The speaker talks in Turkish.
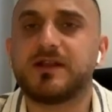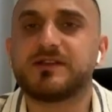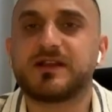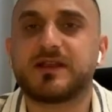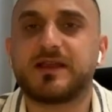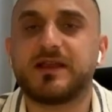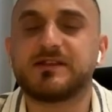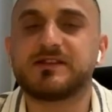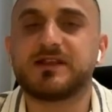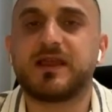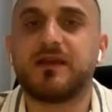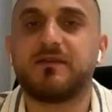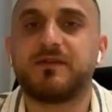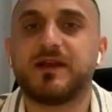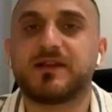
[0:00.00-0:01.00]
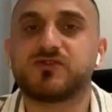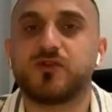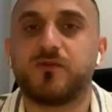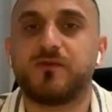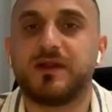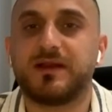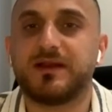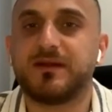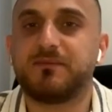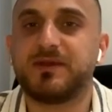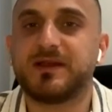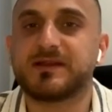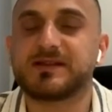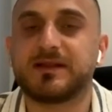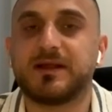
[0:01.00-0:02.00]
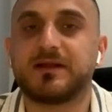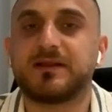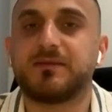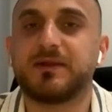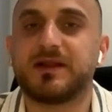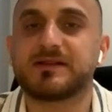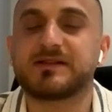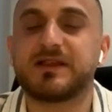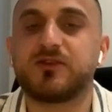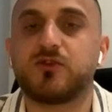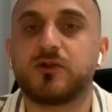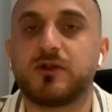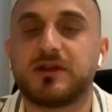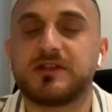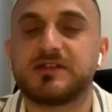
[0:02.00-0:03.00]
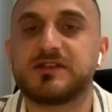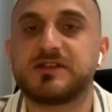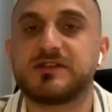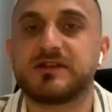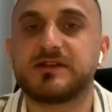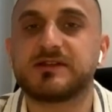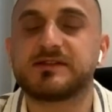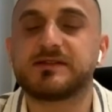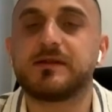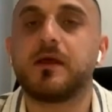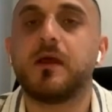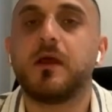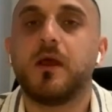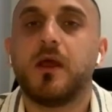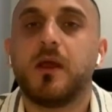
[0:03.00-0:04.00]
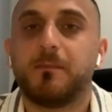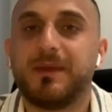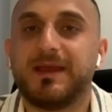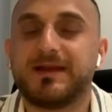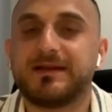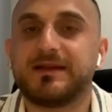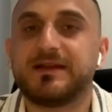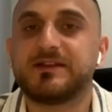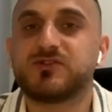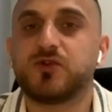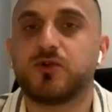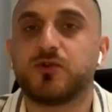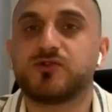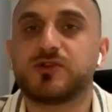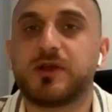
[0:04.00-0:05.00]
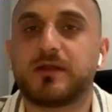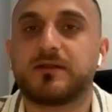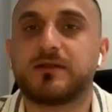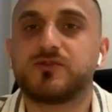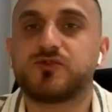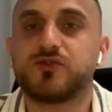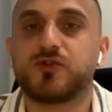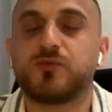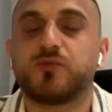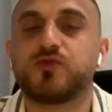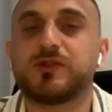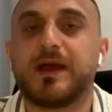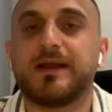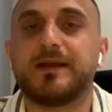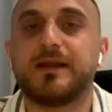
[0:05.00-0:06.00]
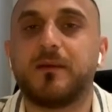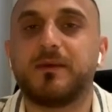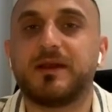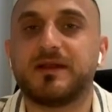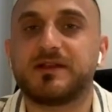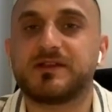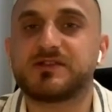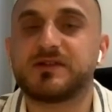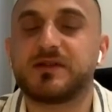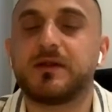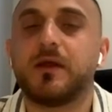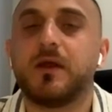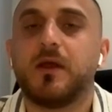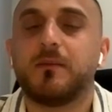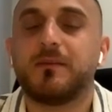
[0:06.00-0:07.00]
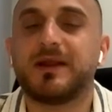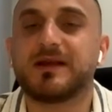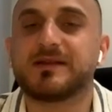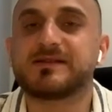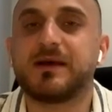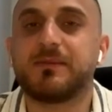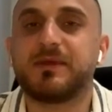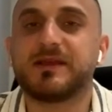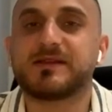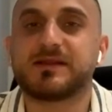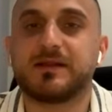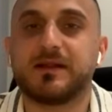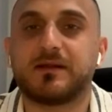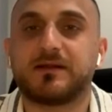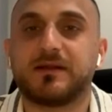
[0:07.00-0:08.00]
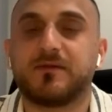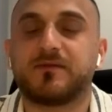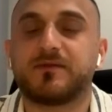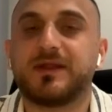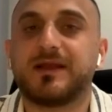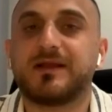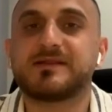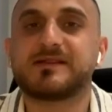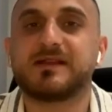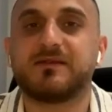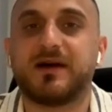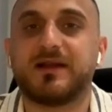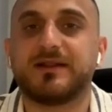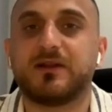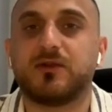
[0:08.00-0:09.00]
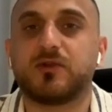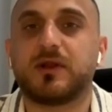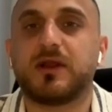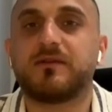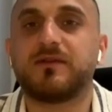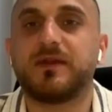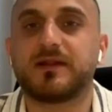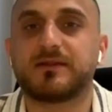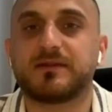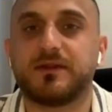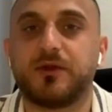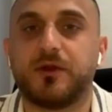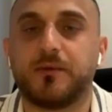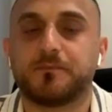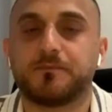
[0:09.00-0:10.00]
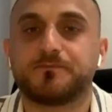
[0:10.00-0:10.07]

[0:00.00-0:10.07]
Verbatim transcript: Ancak gelecek enflasyon verileri piyasalarda biraz daha yön arayışı içerisinde belirleyici olacaktır. Çünkü bu denli haber akışları biraz daha piyasalar tarafından kısa vadeli olarak fiyatlanıyor.